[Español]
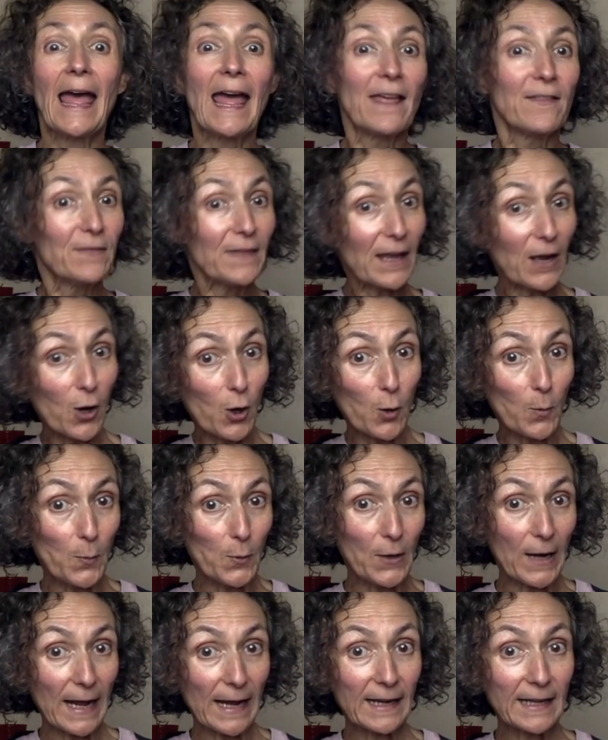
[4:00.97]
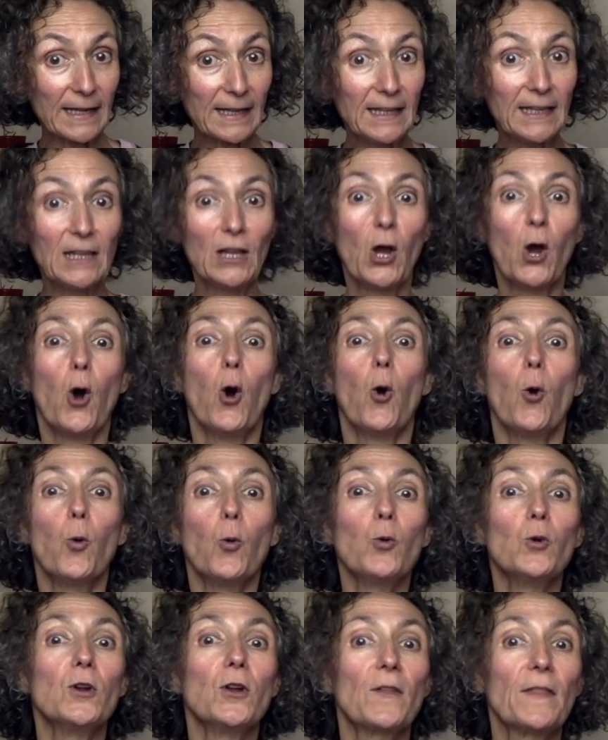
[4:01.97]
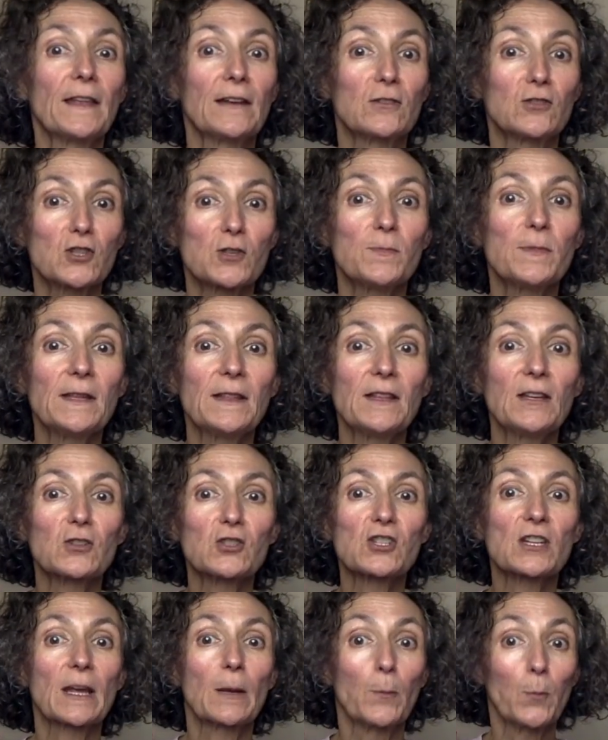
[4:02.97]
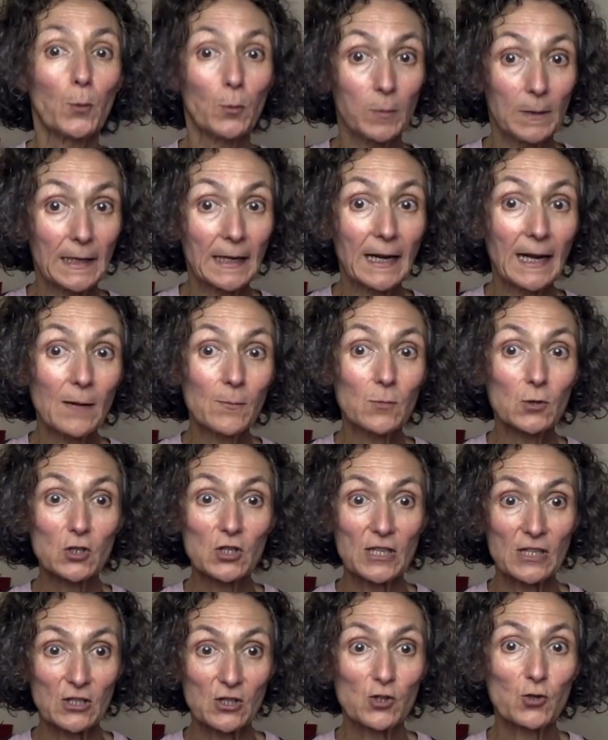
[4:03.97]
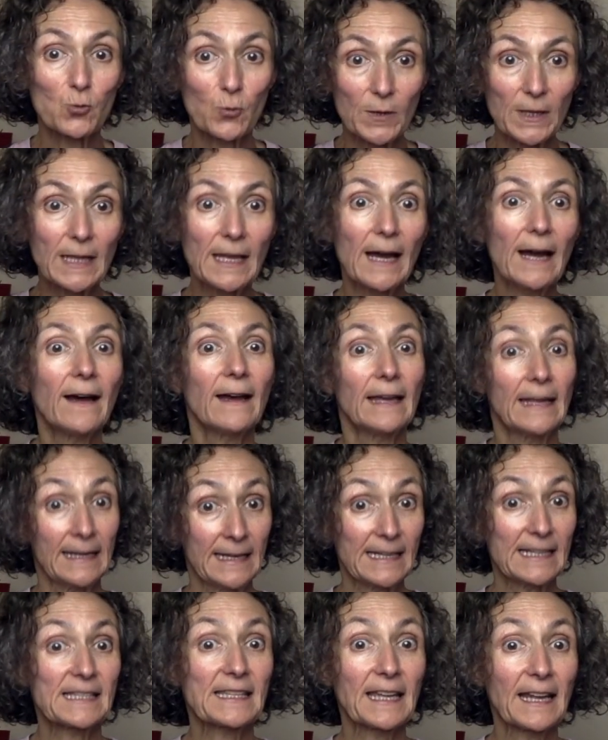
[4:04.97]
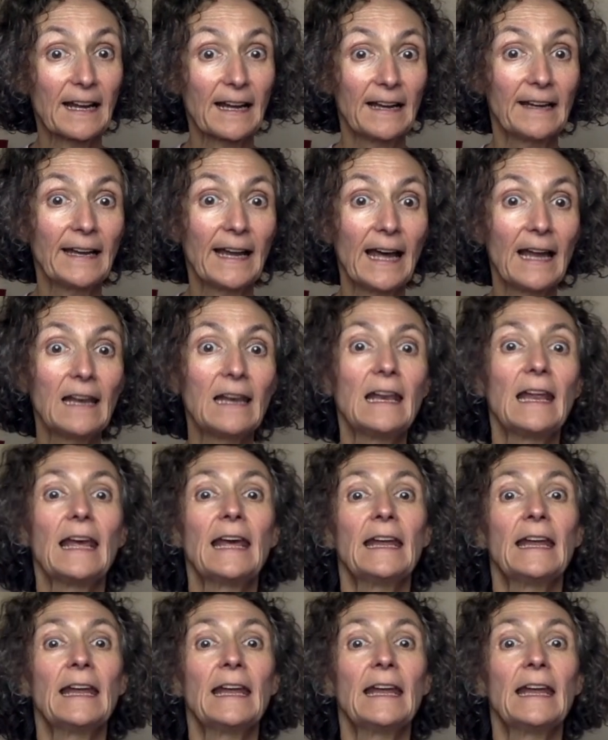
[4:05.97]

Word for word: Dejo por aquí uno de los vídeos que publicamos en su día en este canal